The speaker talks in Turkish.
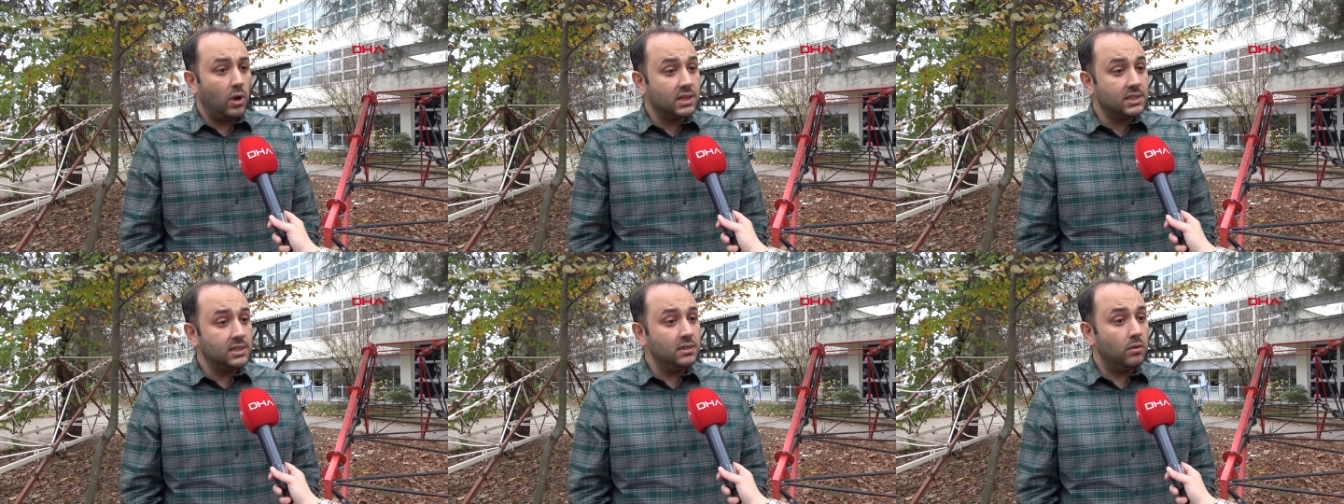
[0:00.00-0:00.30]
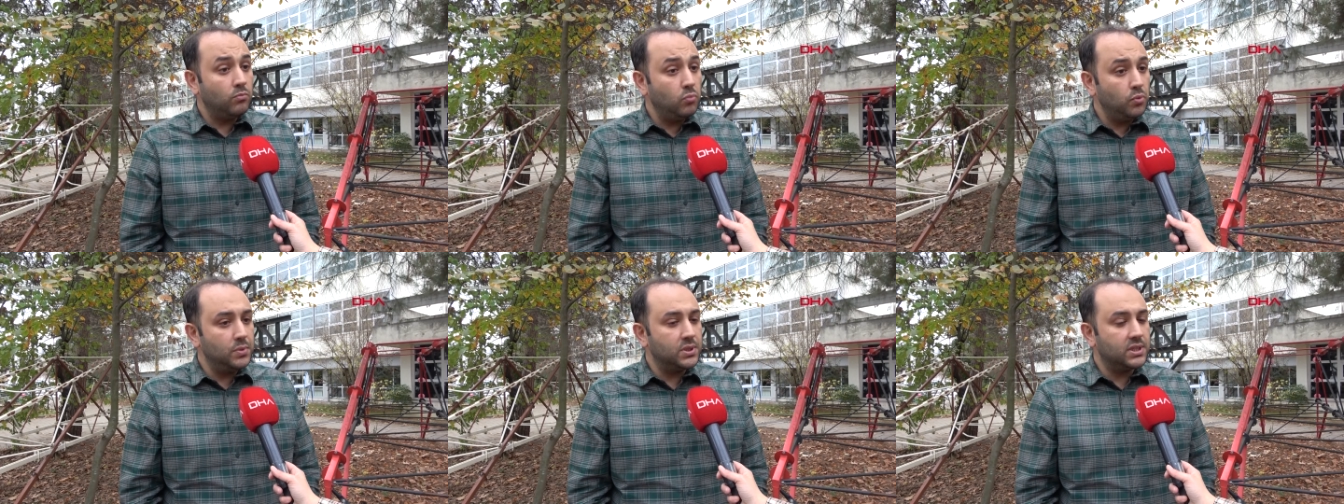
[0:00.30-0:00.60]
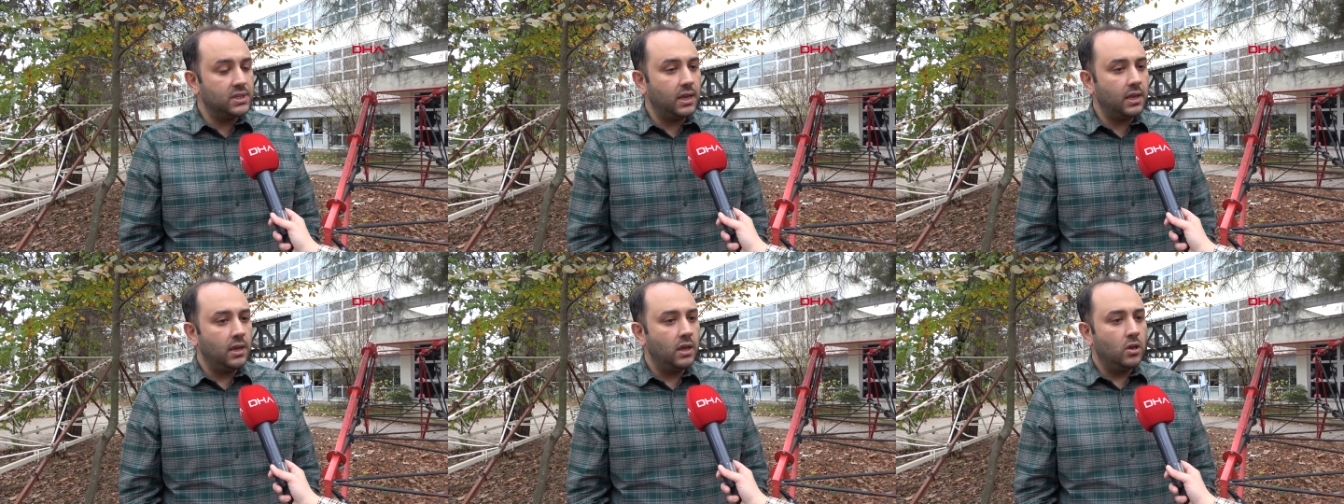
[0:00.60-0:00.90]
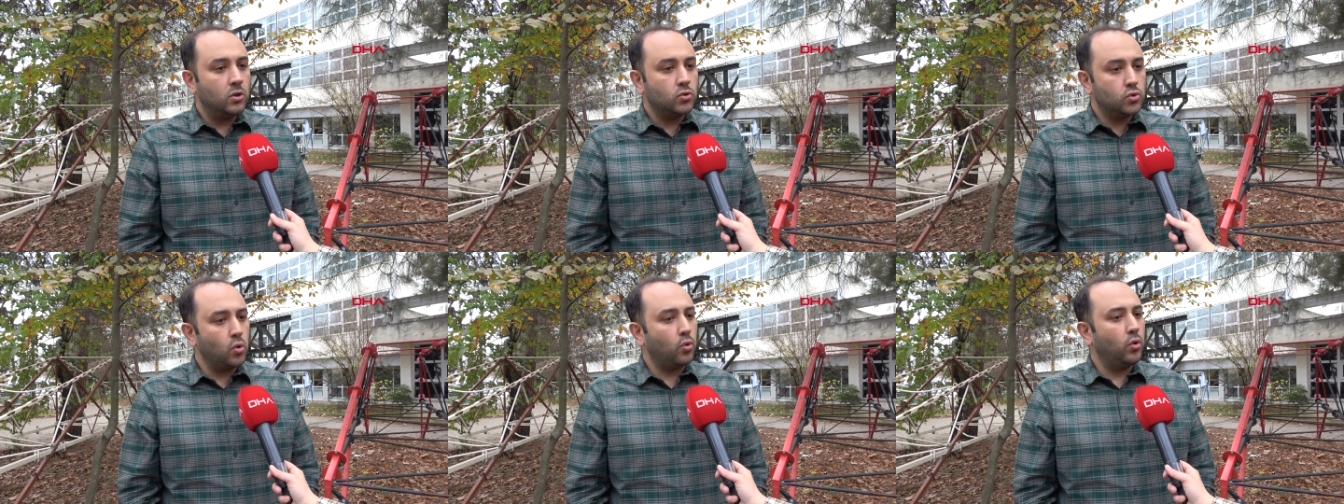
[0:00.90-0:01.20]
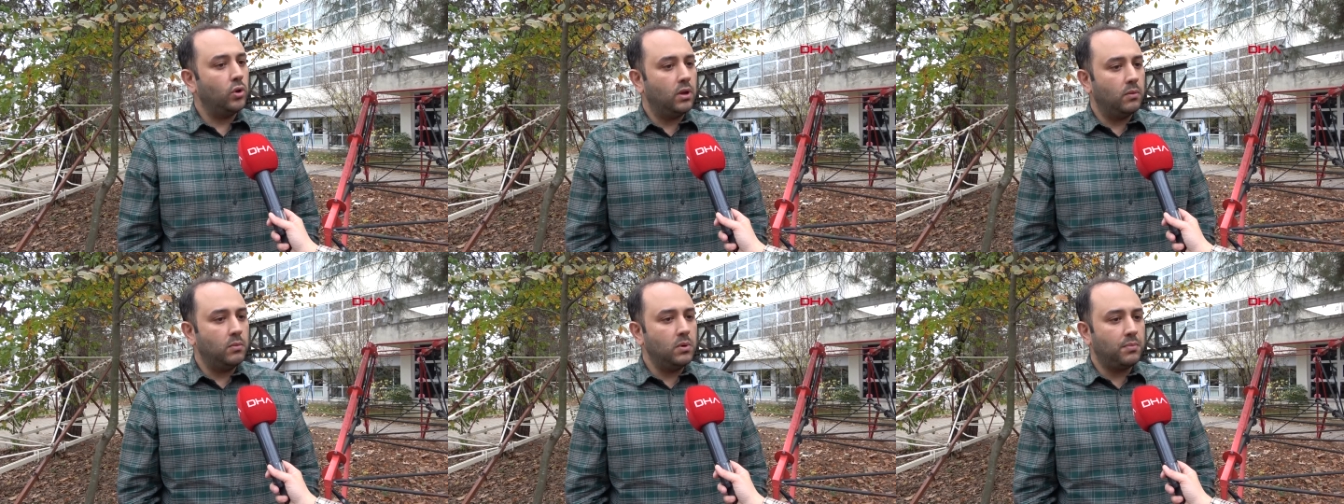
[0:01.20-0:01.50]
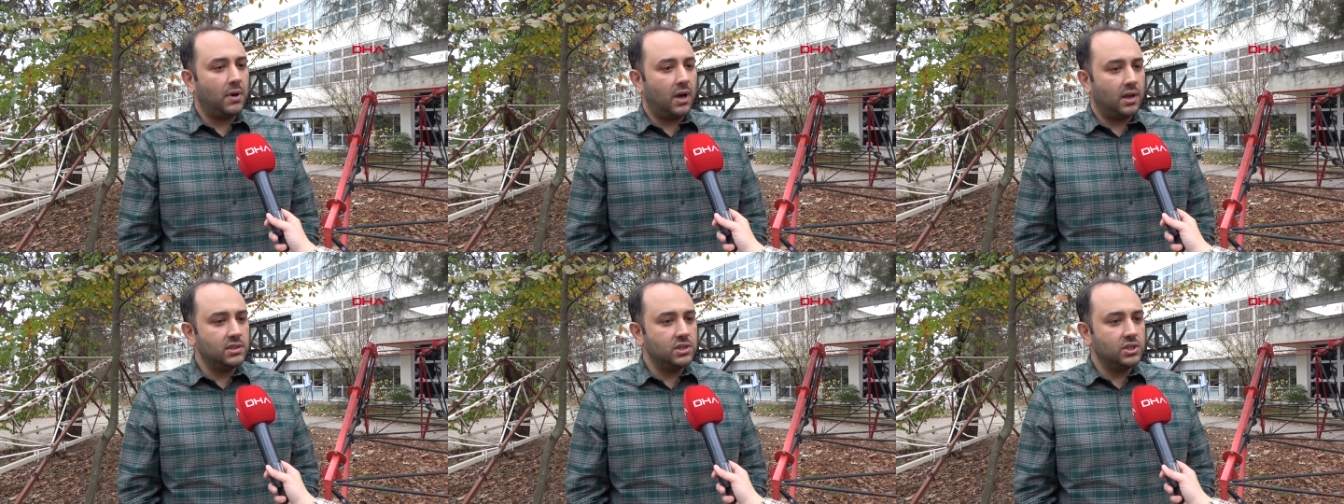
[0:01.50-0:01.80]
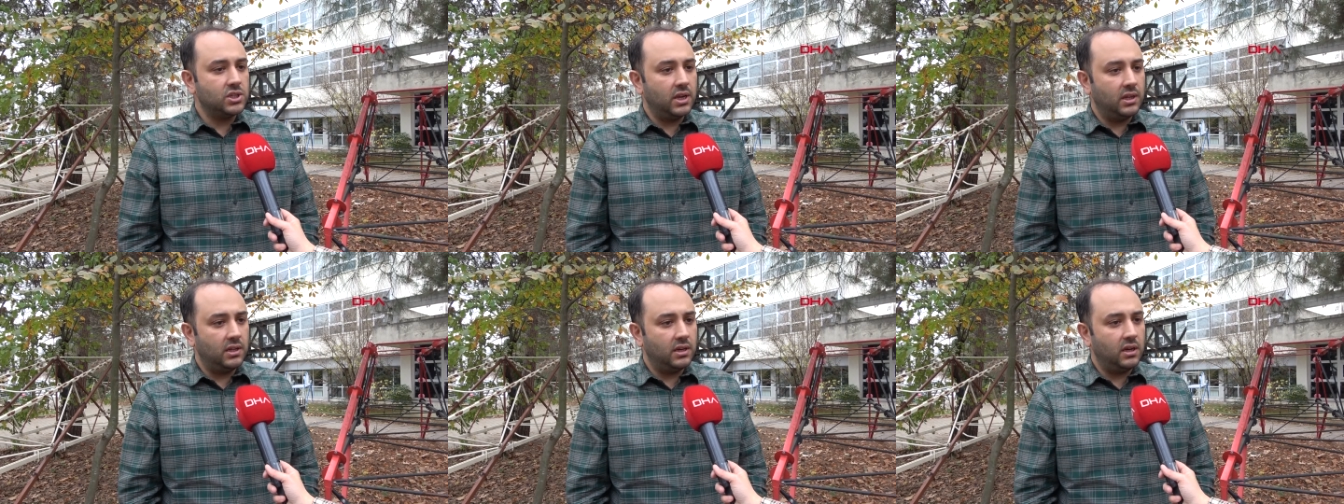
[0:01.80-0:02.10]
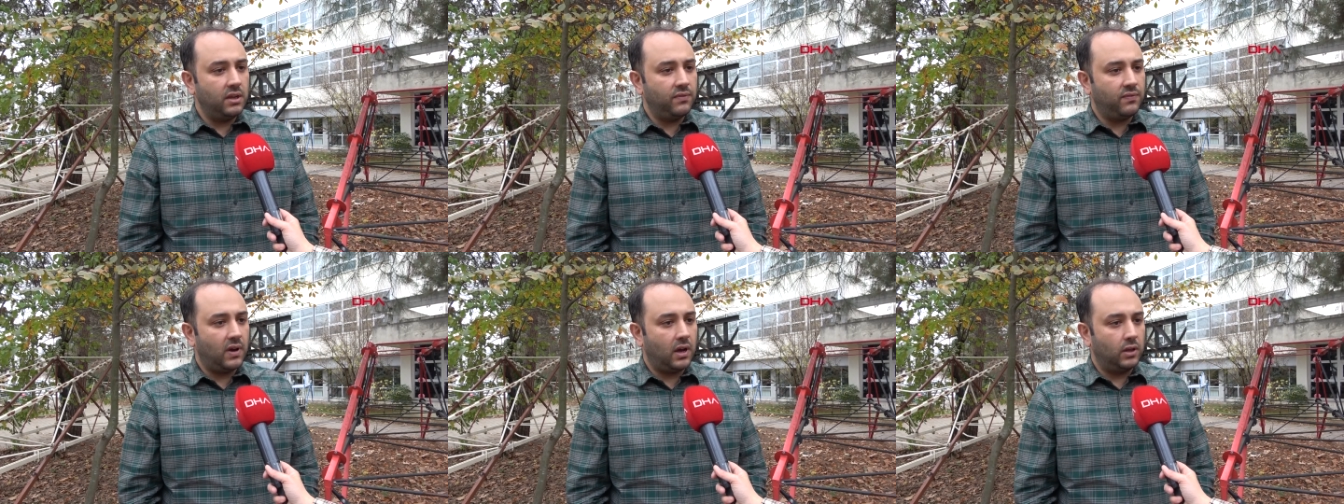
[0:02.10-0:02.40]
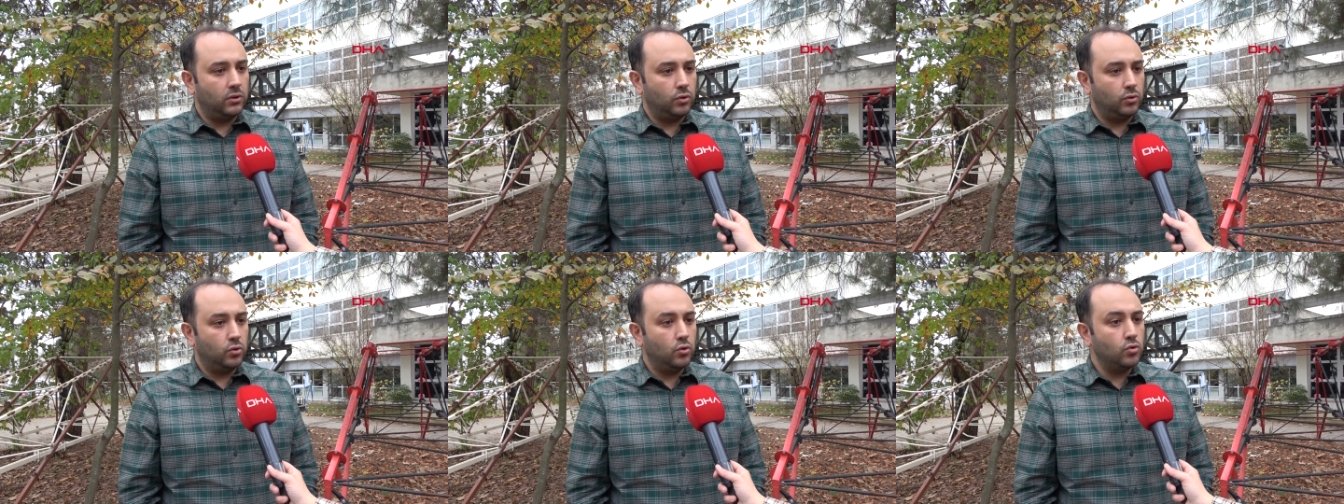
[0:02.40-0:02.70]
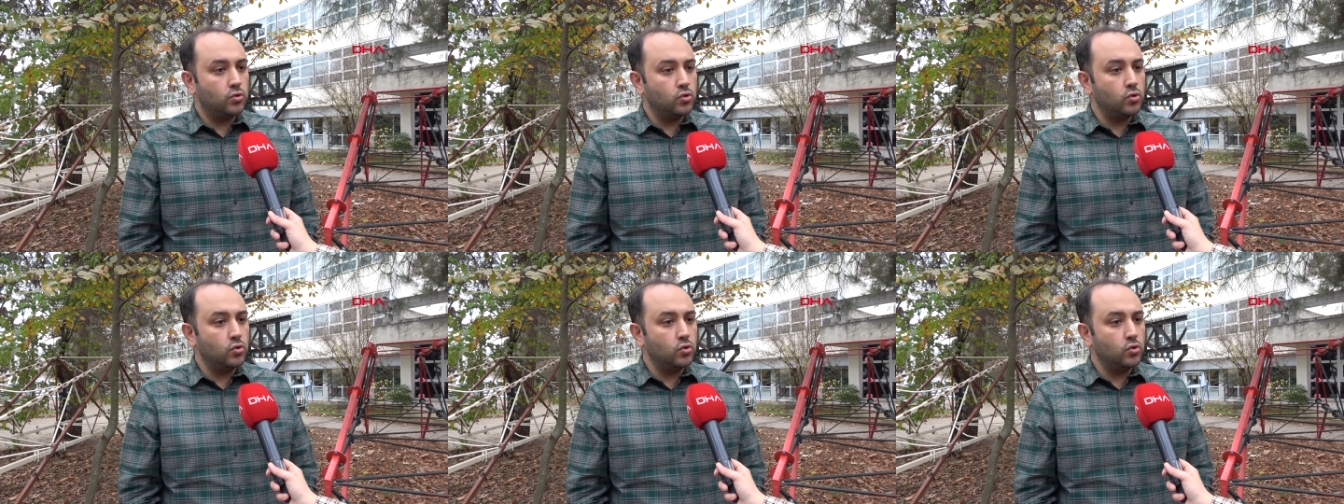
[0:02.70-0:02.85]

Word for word: Aslında bu bize çok önemli bazı şeyleri ifade ediyor.